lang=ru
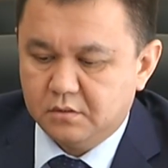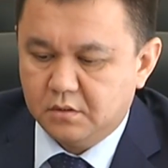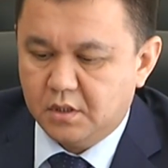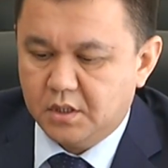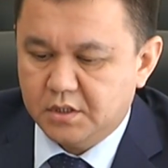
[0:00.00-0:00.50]

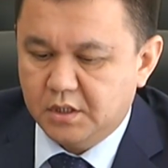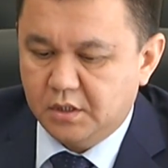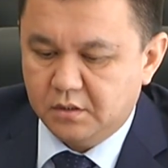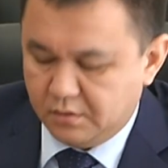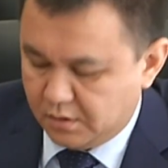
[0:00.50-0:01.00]

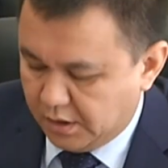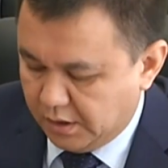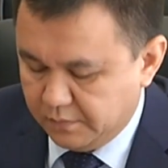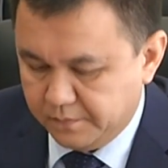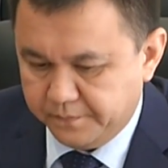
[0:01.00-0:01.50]
гражданин
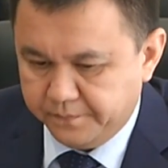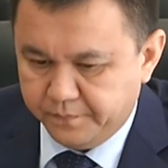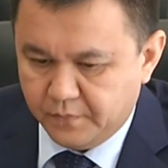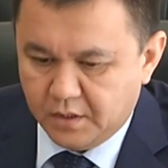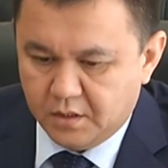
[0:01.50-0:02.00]
М
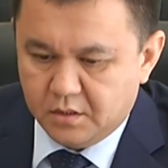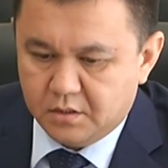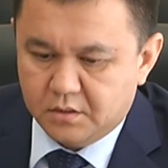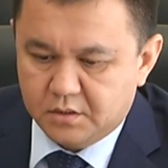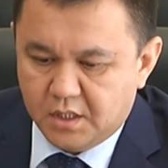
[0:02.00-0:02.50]

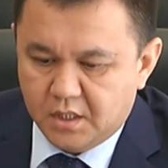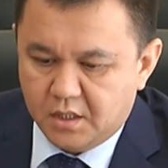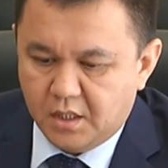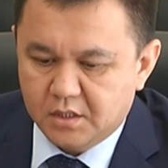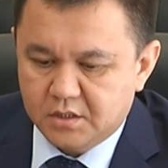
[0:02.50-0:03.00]

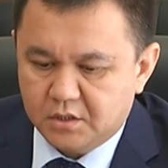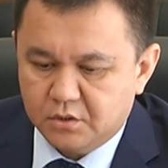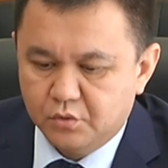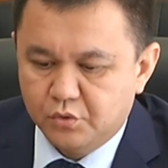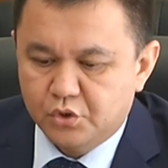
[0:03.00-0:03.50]
за
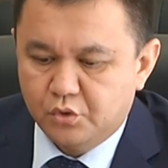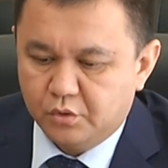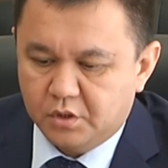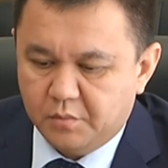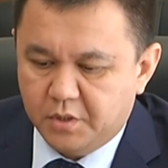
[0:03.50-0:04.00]
реализацию
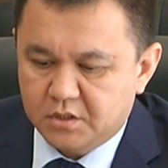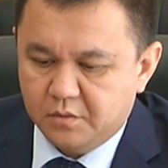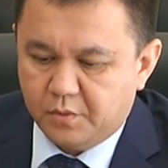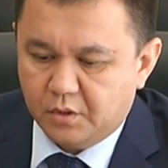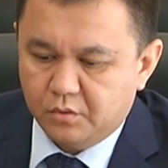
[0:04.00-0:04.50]
неучтенной
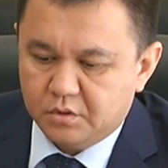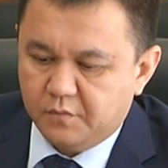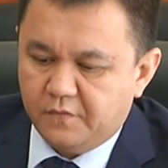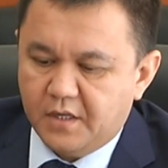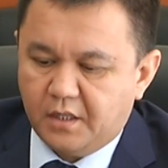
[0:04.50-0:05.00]
табачной продукции
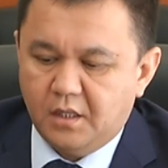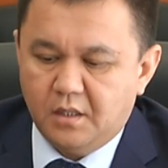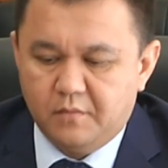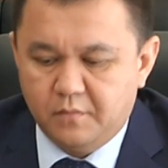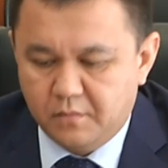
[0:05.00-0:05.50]
в парке
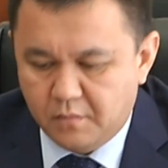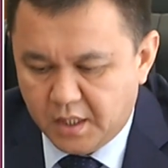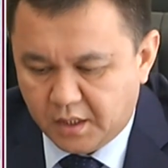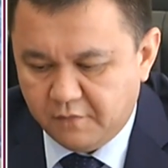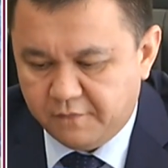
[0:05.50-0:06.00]

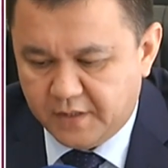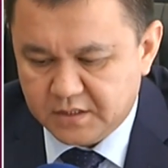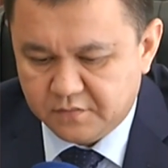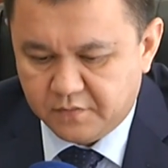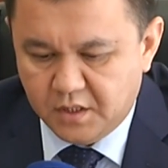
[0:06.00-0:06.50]
марки
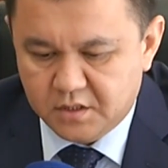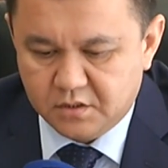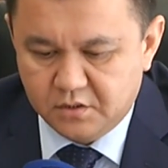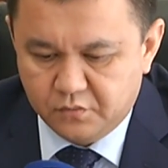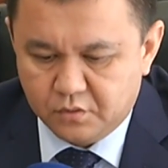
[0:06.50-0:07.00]
FAST в
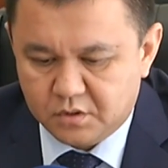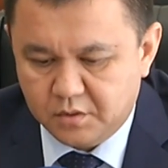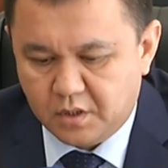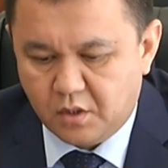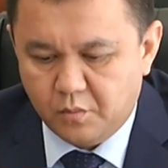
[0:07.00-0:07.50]
количестве
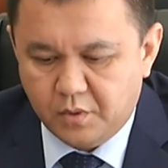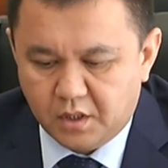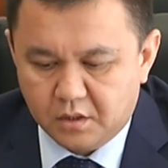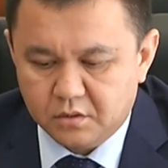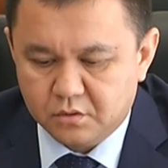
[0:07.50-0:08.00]
90 коробок,
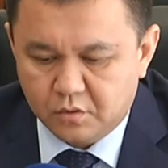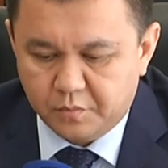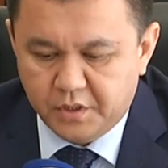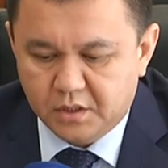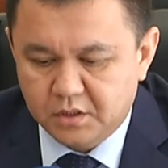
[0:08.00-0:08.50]
это
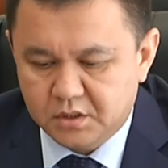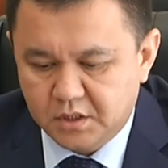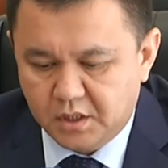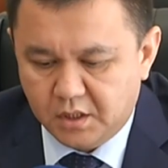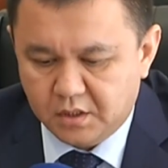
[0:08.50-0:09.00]
45 тысяч
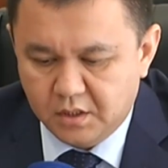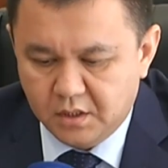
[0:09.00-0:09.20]
сигарет.